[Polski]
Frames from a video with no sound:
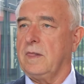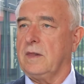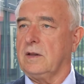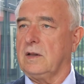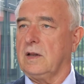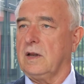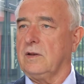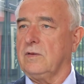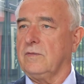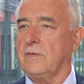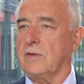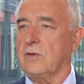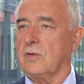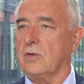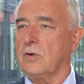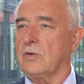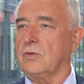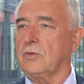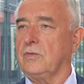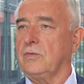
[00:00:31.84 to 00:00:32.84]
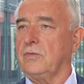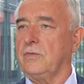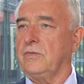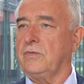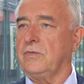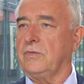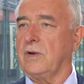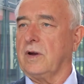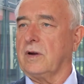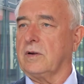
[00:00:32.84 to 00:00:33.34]
dla
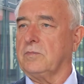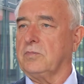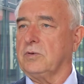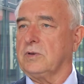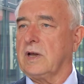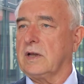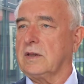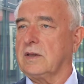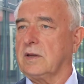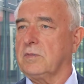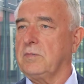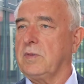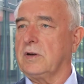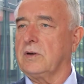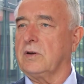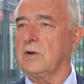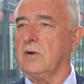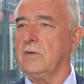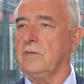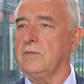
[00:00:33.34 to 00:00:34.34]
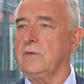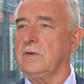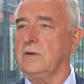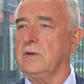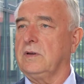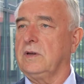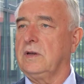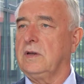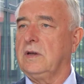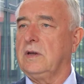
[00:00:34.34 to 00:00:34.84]
inwestorów, jak podatek
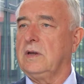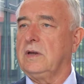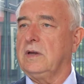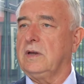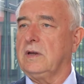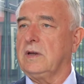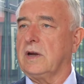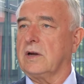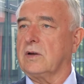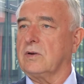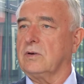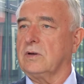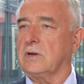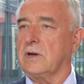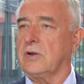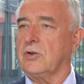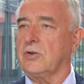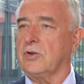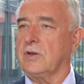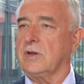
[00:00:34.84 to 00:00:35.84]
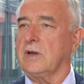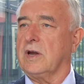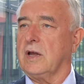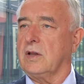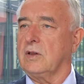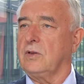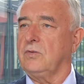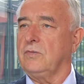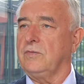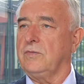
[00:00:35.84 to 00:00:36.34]
bankowy, jak ograniczenie
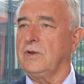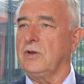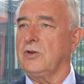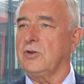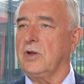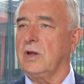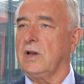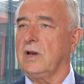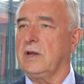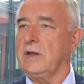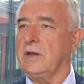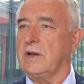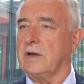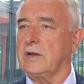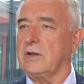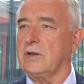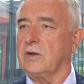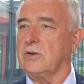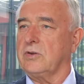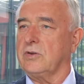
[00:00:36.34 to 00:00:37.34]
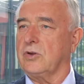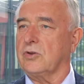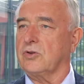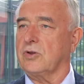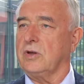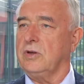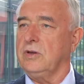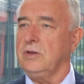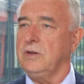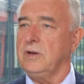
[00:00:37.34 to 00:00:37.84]
handlu w niedzielę, jak
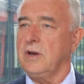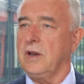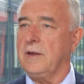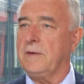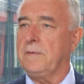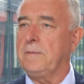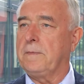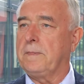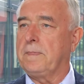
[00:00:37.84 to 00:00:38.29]
jeszcze inne